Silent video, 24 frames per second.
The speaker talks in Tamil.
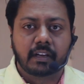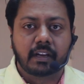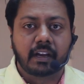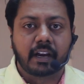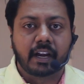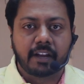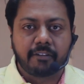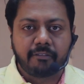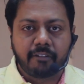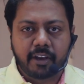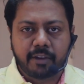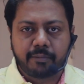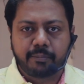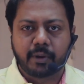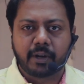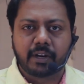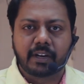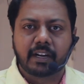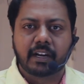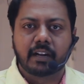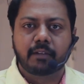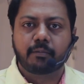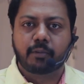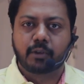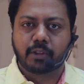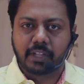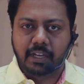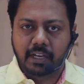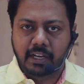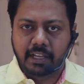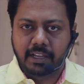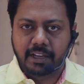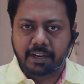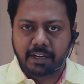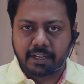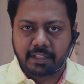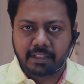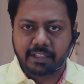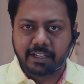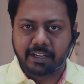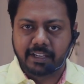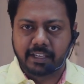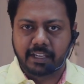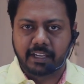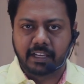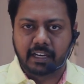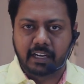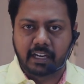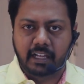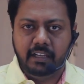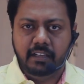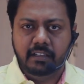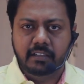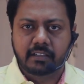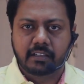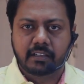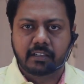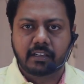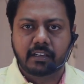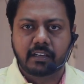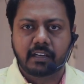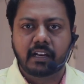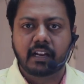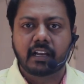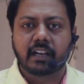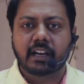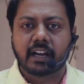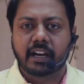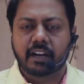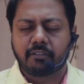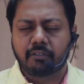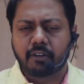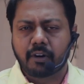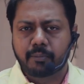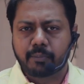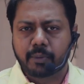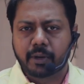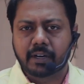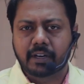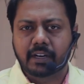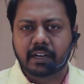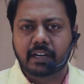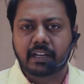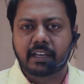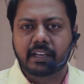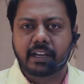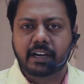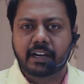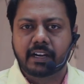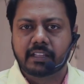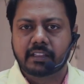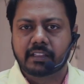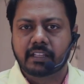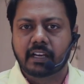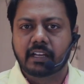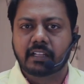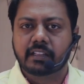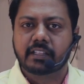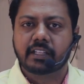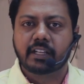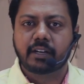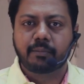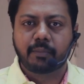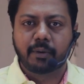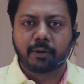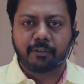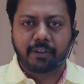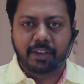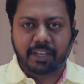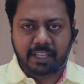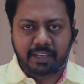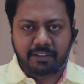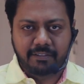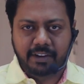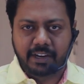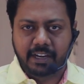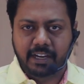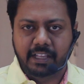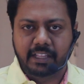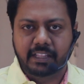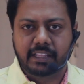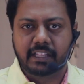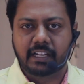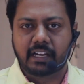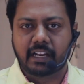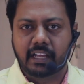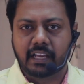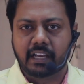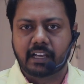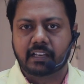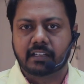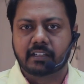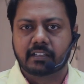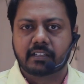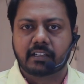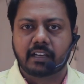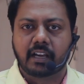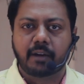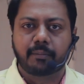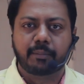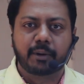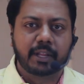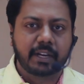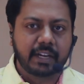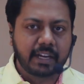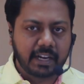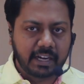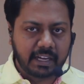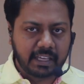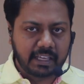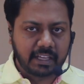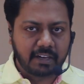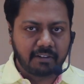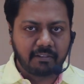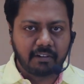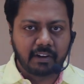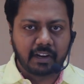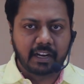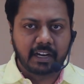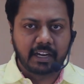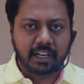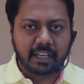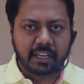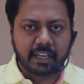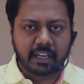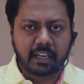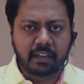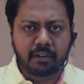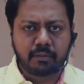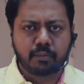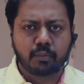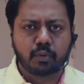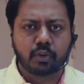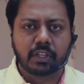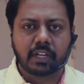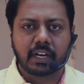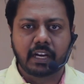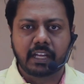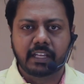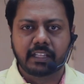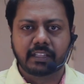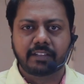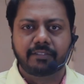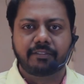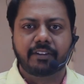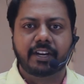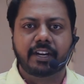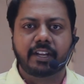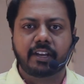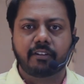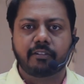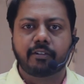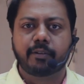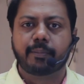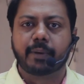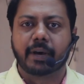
கடவாய் பற்களை முதல்ல எடுத்திருக்கீங்களா இல்ல கடவாய் பற்களை எடுத்தா திரும்ப வைக்க வேண்டியதில்ல அப்படின்னு நினைக்கிறவங்களா நீங்க முதல்ல இந்த வீடியோவை